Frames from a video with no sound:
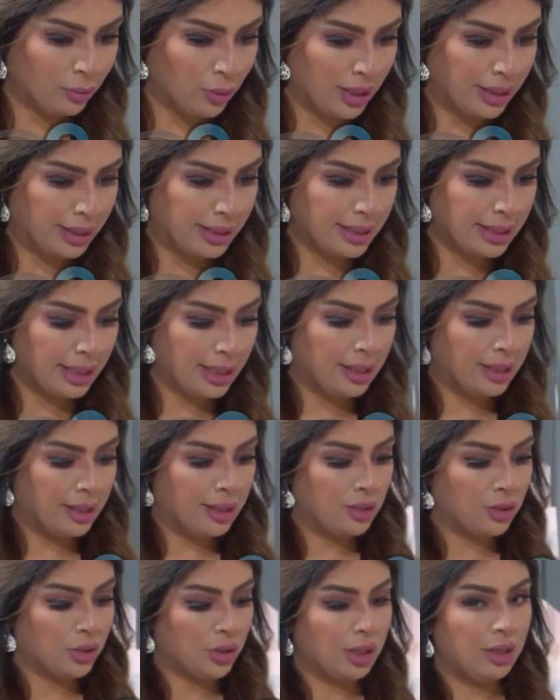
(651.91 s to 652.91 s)
مهندسه
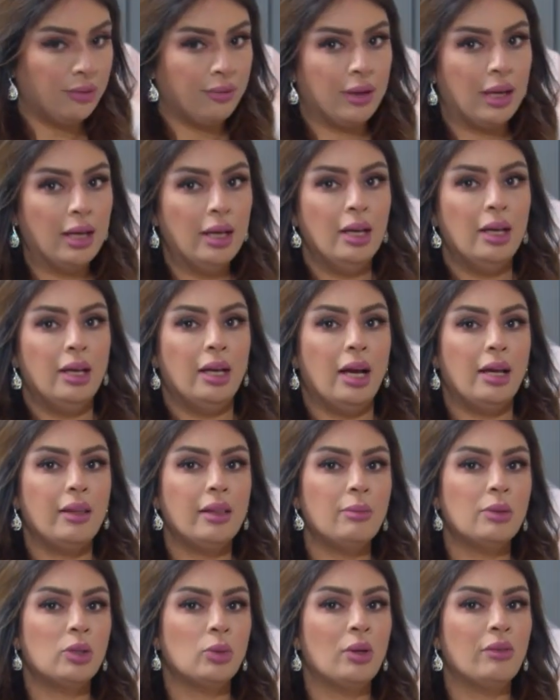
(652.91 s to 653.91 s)
آه، شريفه،
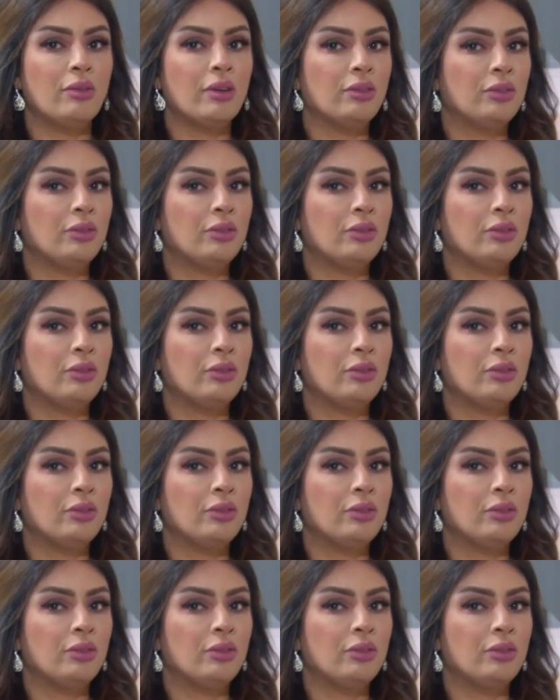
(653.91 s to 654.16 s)
ايضا متوفره